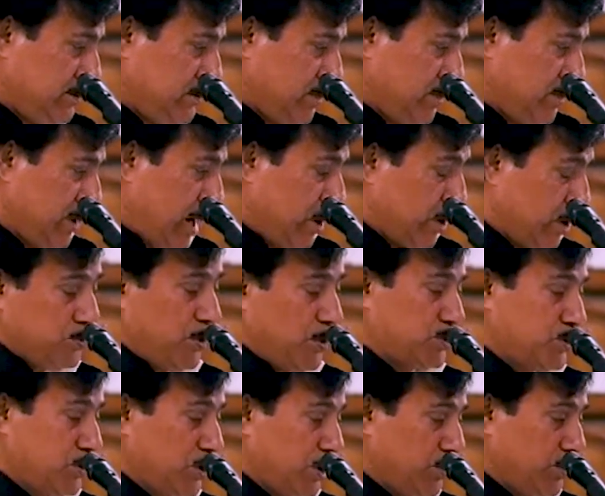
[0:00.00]
আরো স্পষ্ট
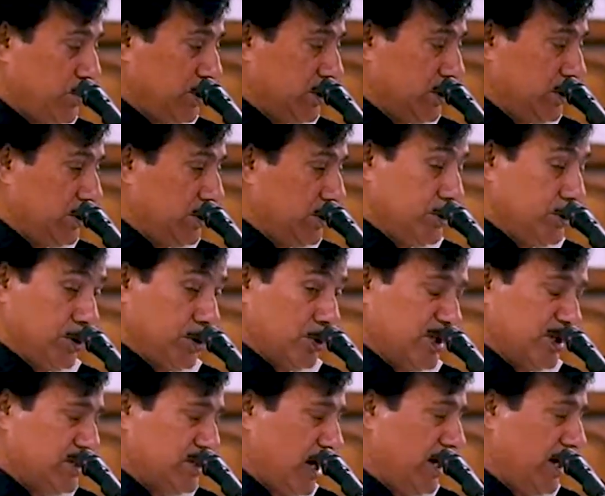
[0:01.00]
করে বলে যে ওটা আমার
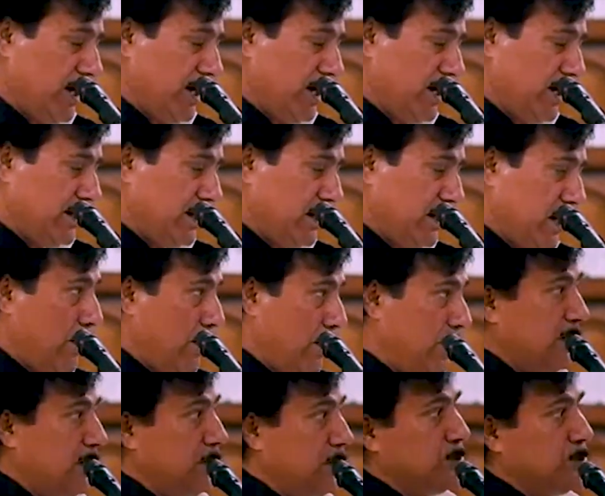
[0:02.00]
ছায়া আর আমি
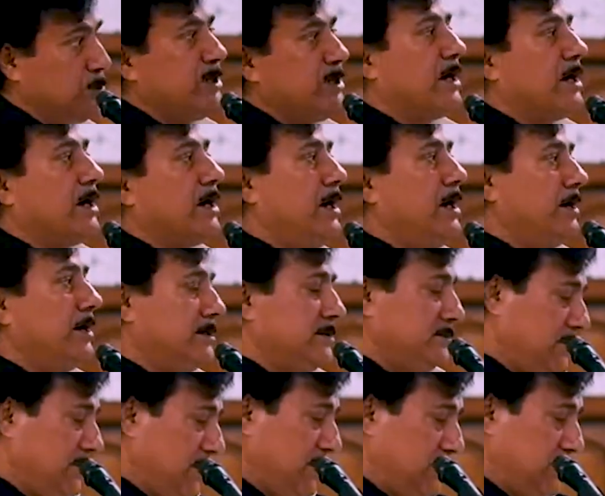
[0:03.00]
কিন্তু নিরাকার
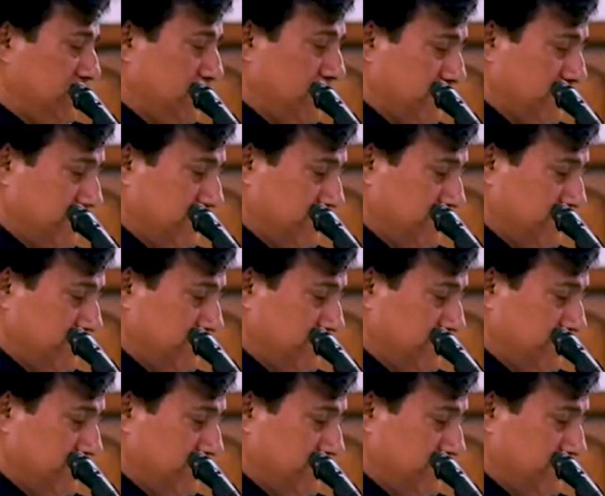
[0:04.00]
ঈশ্বর